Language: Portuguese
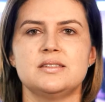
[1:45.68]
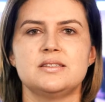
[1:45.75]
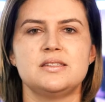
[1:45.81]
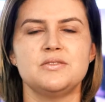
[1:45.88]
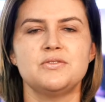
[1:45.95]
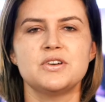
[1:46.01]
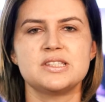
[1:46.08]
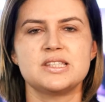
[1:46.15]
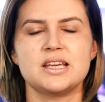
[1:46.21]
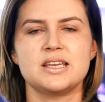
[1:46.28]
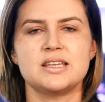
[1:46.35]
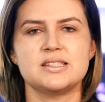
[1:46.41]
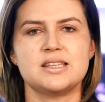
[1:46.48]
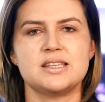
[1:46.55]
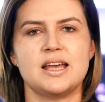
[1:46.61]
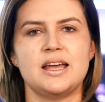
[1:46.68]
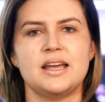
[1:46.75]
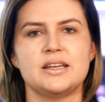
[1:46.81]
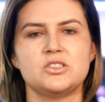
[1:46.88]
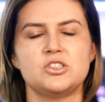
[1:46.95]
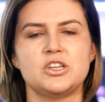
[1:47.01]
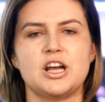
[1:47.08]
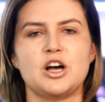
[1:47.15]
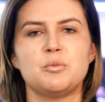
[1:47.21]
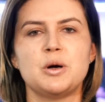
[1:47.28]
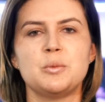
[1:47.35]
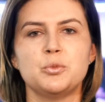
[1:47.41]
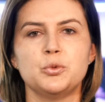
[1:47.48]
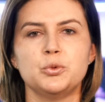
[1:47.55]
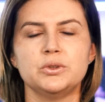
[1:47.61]
Se você quiser tirar uma
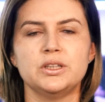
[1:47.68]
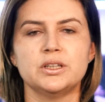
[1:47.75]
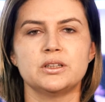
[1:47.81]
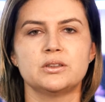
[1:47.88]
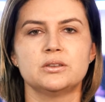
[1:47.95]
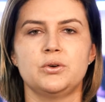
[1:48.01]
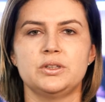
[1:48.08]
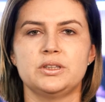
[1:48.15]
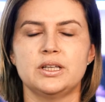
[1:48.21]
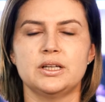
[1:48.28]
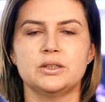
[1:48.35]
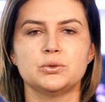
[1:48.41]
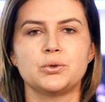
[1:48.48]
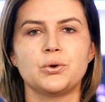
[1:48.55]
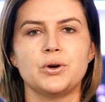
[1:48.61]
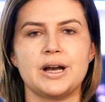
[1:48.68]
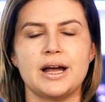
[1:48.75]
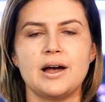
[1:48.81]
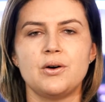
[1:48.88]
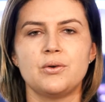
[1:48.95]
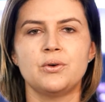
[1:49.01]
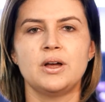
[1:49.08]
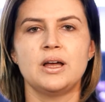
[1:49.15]
muda cortando o coral,